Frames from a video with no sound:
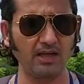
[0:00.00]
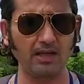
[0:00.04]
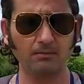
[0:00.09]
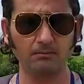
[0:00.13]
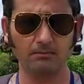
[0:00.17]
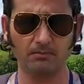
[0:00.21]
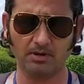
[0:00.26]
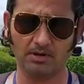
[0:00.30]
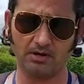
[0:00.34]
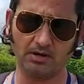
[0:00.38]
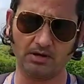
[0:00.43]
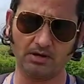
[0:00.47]
ये
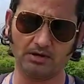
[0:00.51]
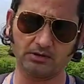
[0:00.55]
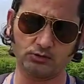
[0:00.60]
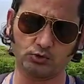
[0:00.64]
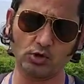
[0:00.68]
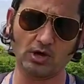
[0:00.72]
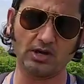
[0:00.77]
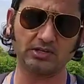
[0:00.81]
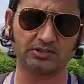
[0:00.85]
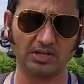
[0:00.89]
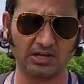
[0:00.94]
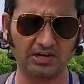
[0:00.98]

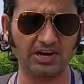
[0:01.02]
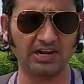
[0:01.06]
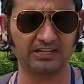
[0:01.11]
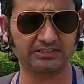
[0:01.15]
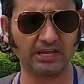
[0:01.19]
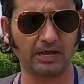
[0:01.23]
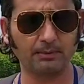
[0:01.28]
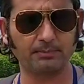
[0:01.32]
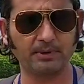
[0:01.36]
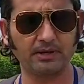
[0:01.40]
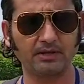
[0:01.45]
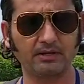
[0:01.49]
जो है जहरीला
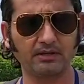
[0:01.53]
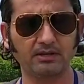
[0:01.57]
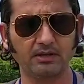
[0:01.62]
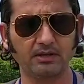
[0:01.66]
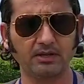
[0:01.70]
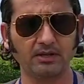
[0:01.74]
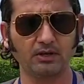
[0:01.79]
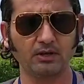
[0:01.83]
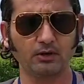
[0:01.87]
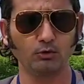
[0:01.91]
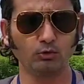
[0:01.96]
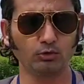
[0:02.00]
सांप है
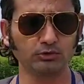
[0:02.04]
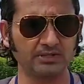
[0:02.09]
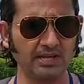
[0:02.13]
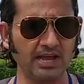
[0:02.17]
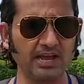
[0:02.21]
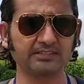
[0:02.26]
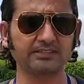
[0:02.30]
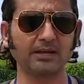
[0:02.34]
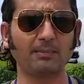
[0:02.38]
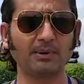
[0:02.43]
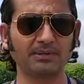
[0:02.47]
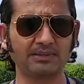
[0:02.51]
उसने
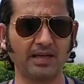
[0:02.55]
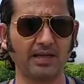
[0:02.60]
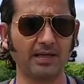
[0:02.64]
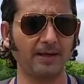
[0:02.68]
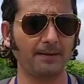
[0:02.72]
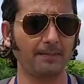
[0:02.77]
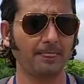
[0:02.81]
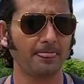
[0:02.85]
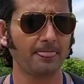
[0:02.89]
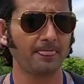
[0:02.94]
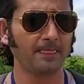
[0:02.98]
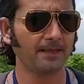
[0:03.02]
ऐसा
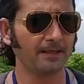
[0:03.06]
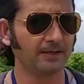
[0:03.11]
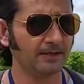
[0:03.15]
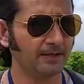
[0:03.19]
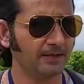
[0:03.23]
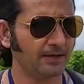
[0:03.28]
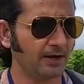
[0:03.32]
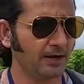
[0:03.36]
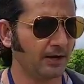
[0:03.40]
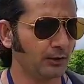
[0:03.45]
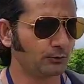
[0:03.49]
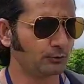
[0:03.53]
बताया
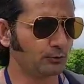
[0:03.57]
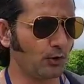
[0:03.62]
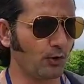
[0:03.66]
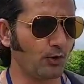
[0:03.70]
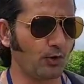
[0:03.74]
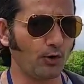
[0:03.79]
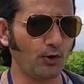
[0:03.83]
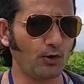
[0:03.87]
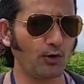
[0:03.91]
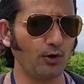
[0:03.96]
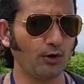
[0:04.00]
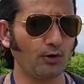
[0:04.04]
तो